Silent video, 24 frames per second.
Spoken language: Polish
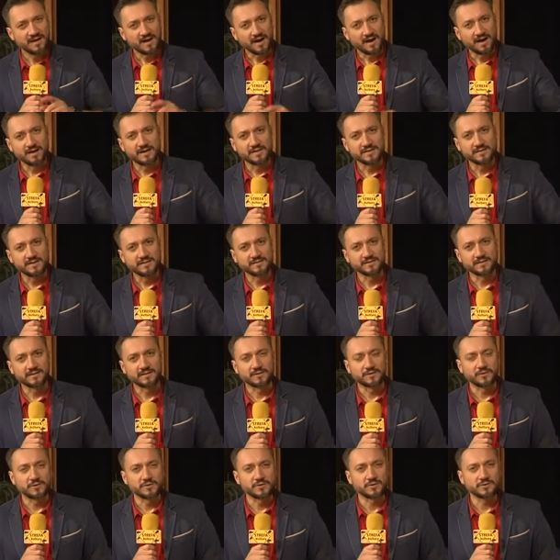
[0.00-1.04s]
ale nie
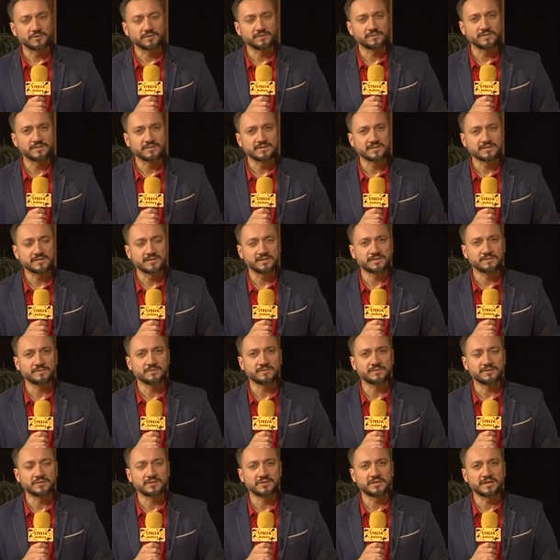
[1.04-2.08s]
tylko. I o tym wszystkim
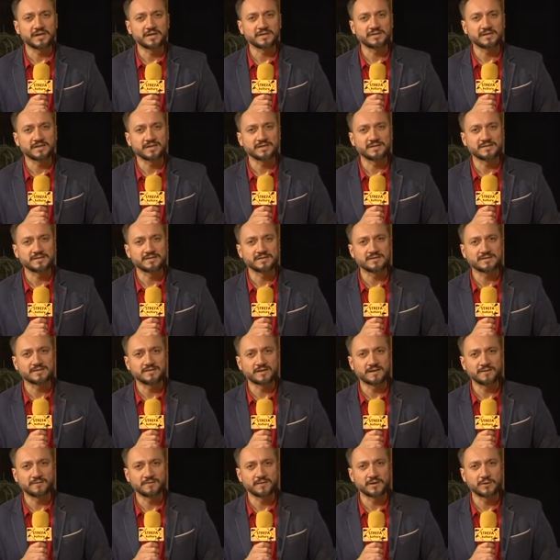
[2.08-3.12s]
w dzisiejszej
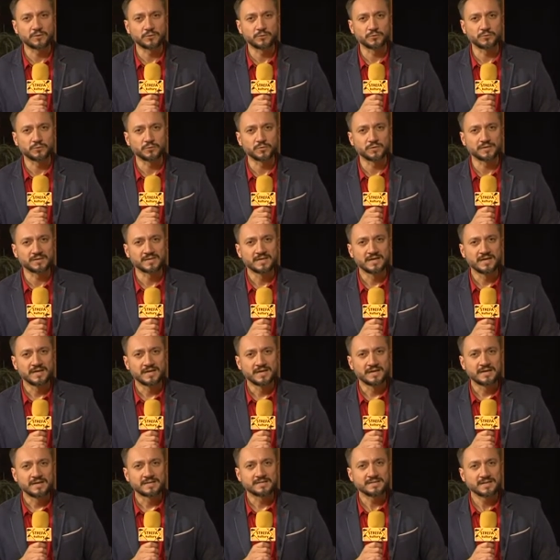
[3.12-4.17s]
strefie kultury.
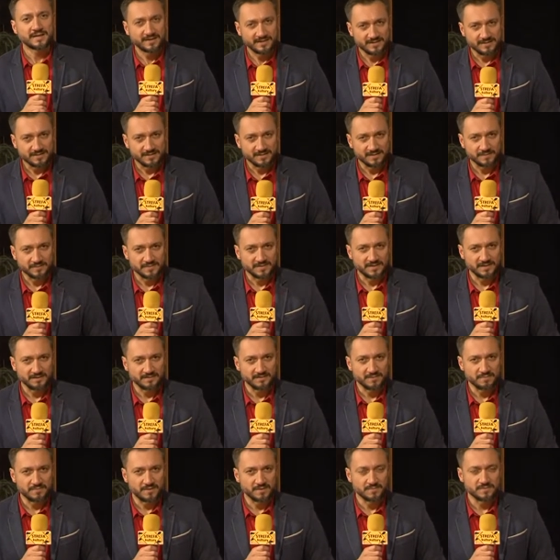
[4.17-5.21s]
Zachęcam
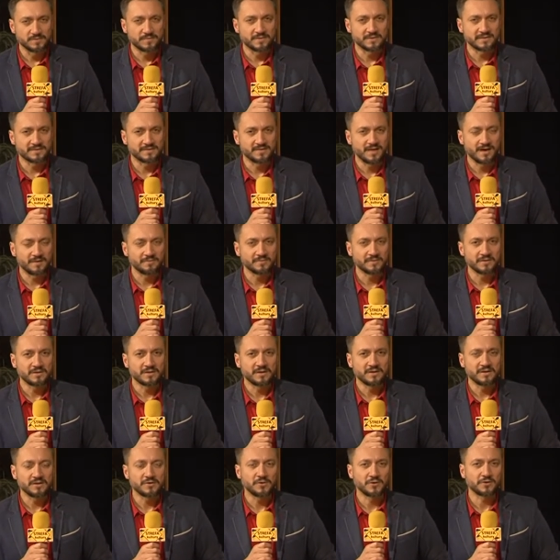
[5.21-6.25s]
zatem, aby być z nami
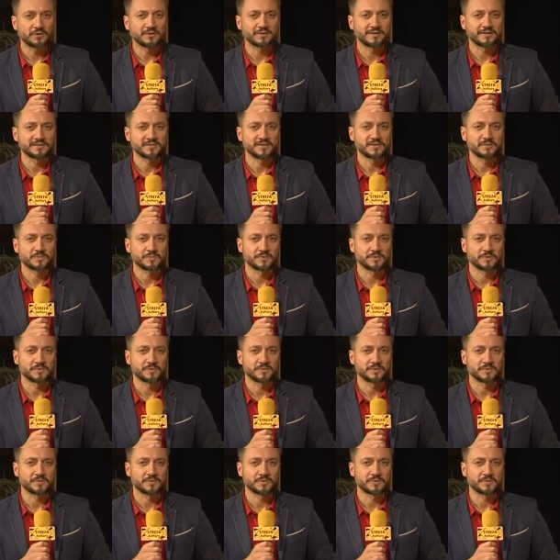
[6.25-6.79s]
i oglądać nasz